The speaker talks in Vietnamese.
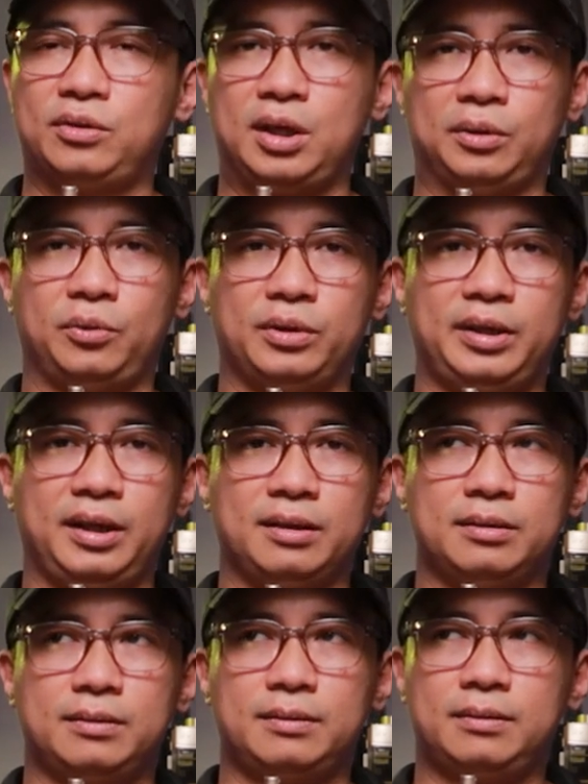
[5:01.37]
toàn có thể
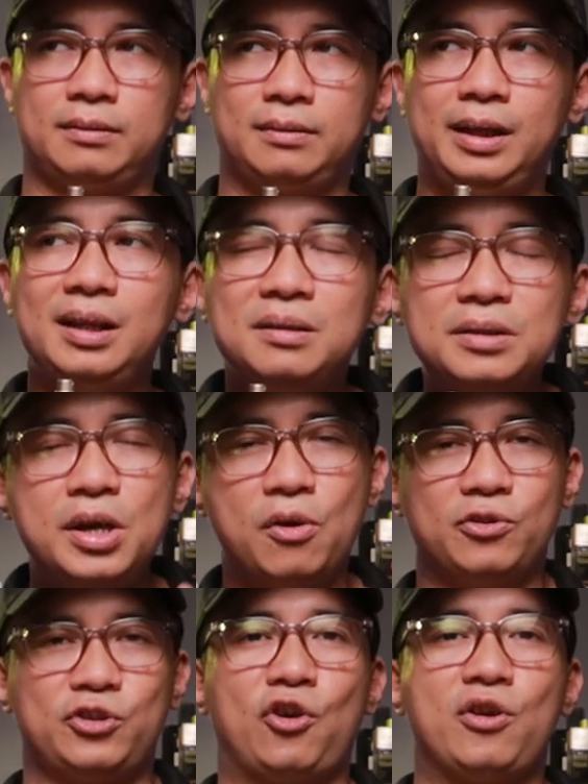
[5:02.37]
ít
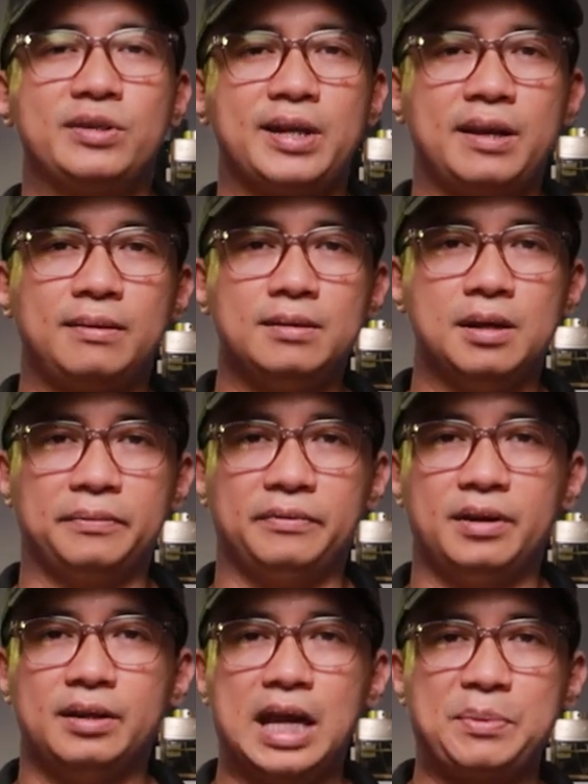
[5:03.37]
nhiều so sánh được
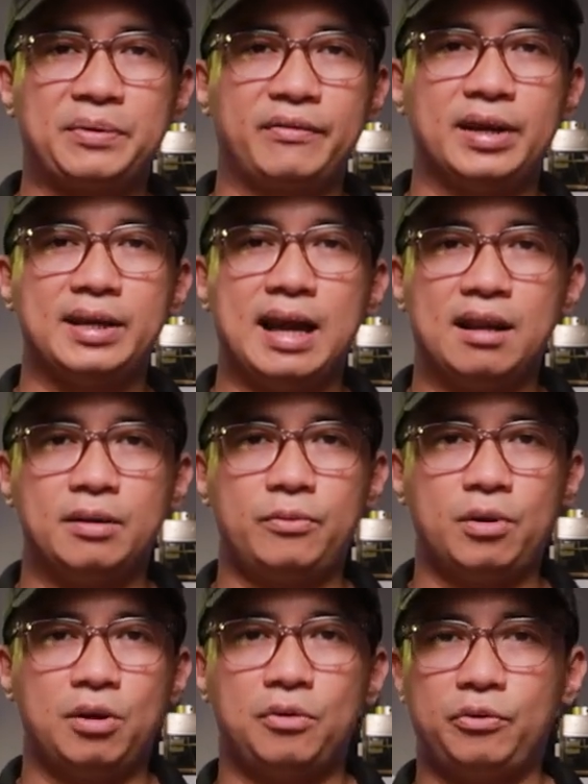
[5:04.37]
với MFK
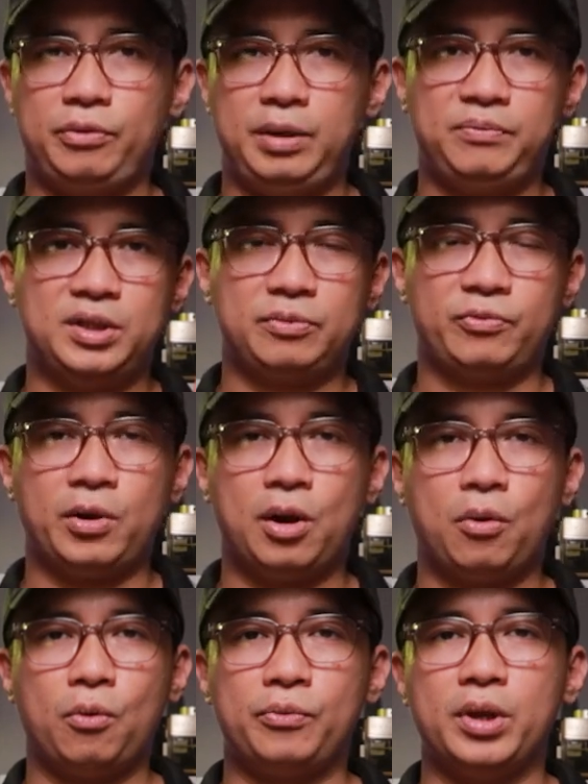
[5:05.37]
Alaro, Diptyque
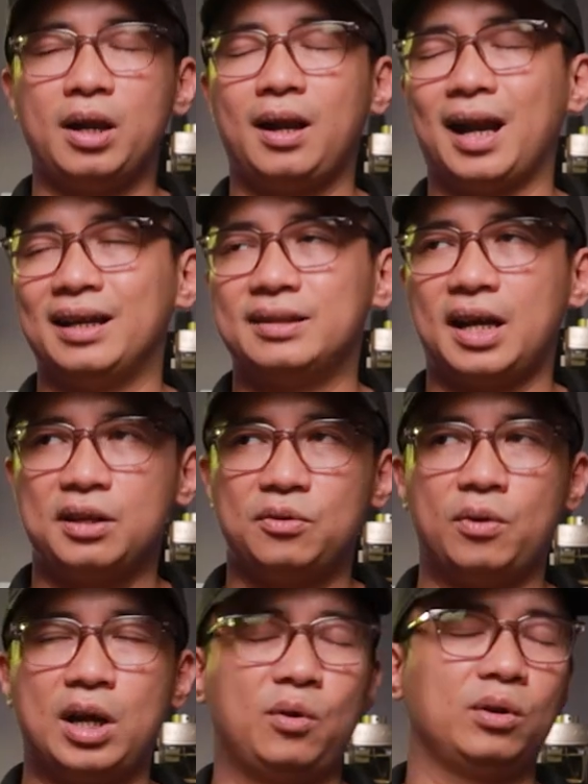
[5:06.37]
Row những cái chai nước
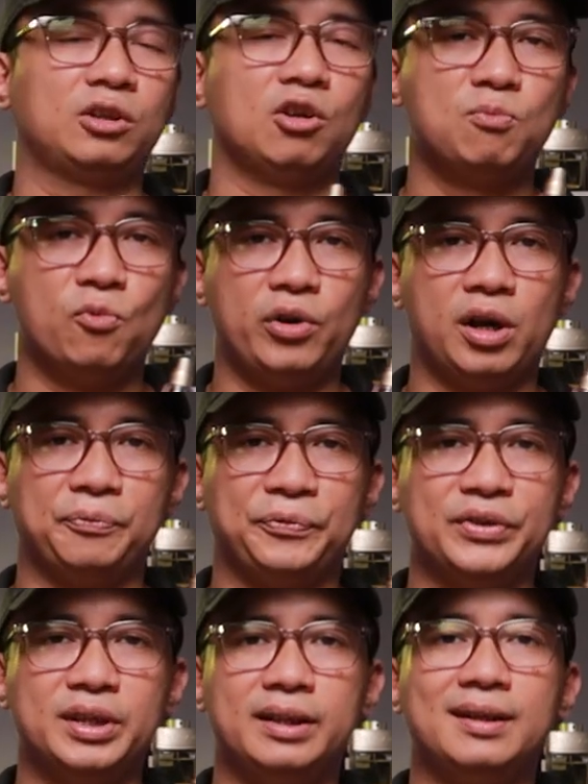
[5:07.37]
hoa có tông mùi hồng
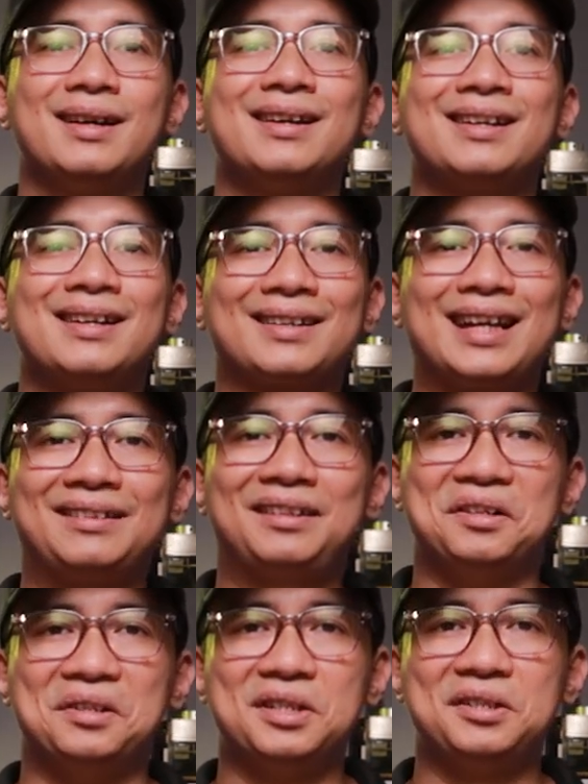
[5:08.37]
tươi đắt
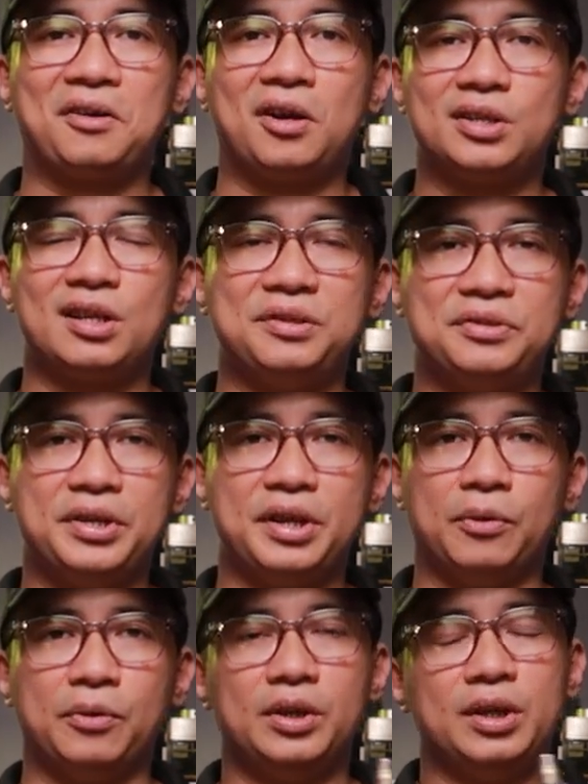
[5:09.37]
tiền hơn nó rất là
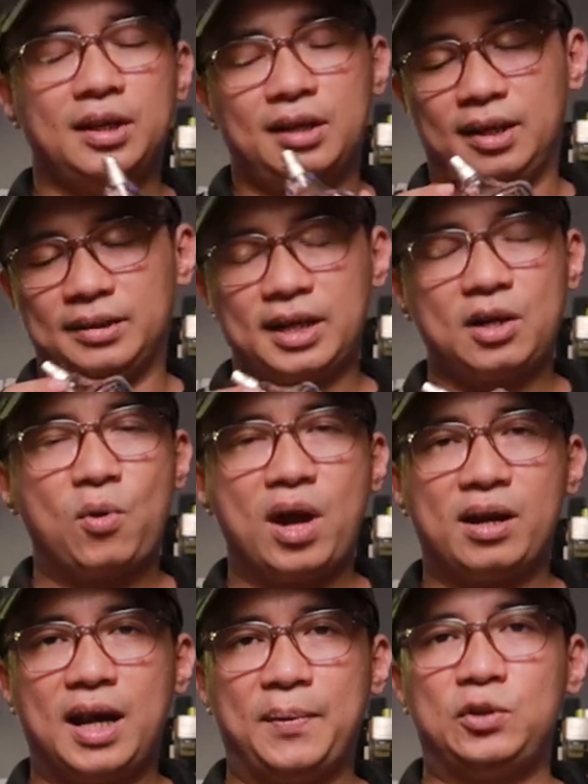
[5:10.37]
nhiều ở chai nước
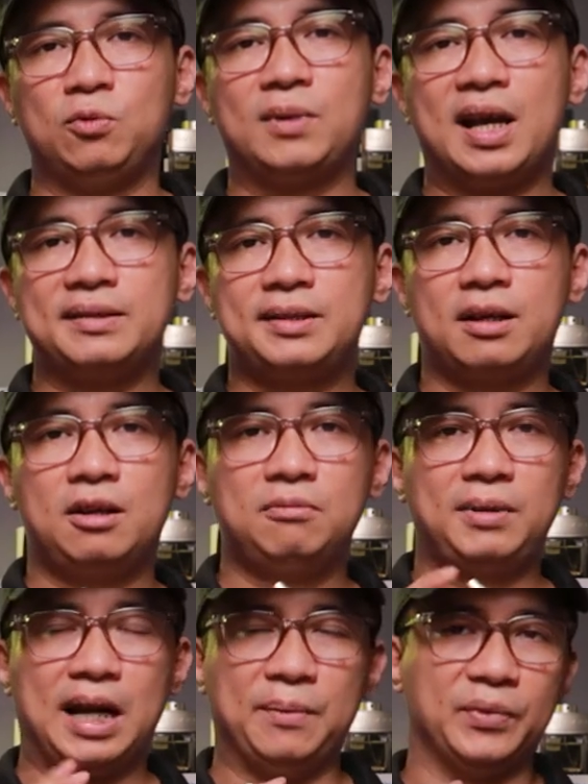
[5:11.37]
hoa này mà chúng ta sẽ
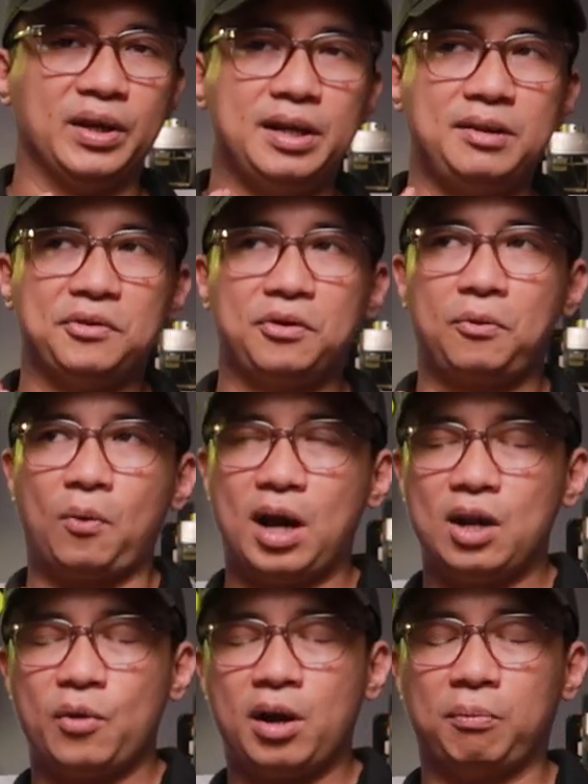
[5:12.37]
không cảm thấy nó
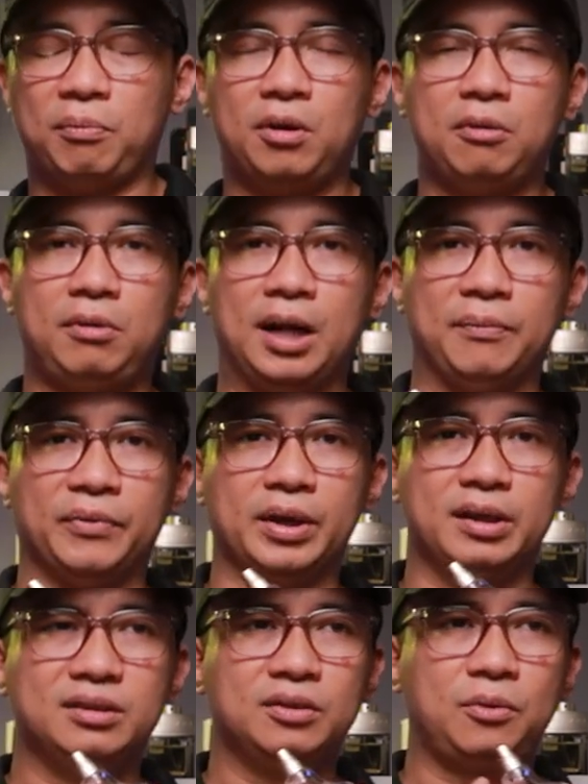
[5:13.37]
quá là hóa học nó không cảm
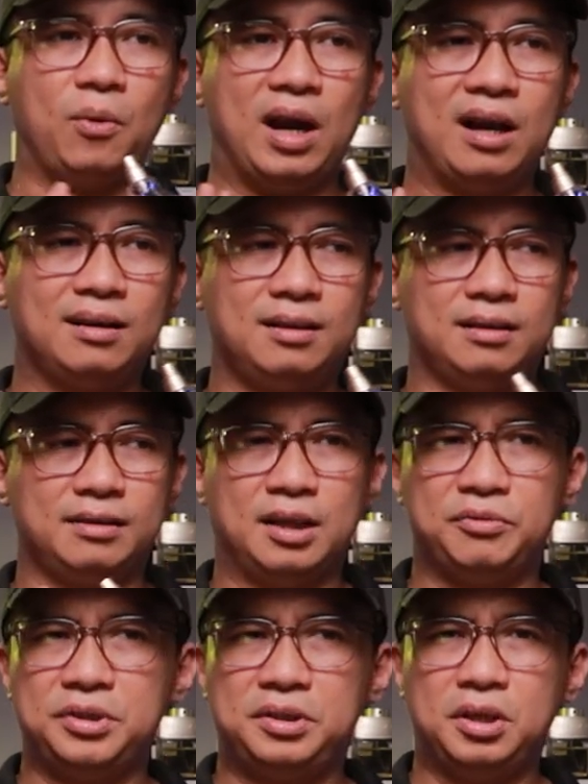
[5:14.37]
thấy nó quá là
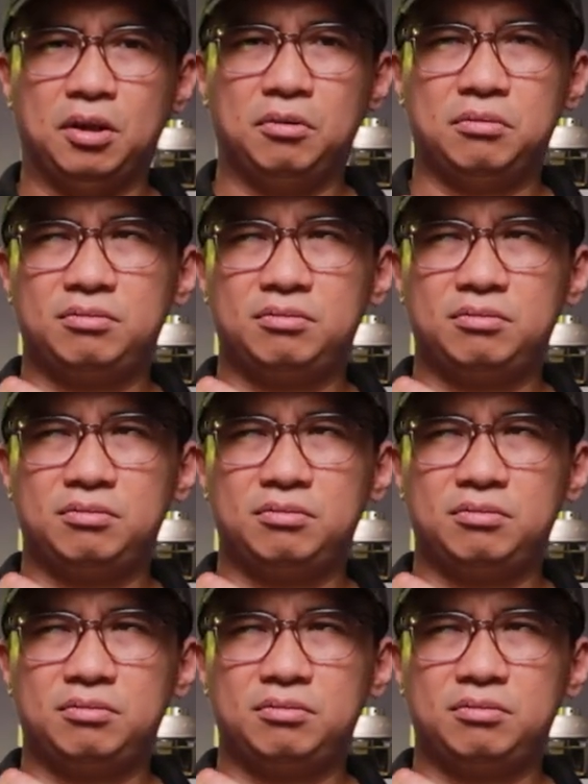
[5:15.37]
dạng như kiểu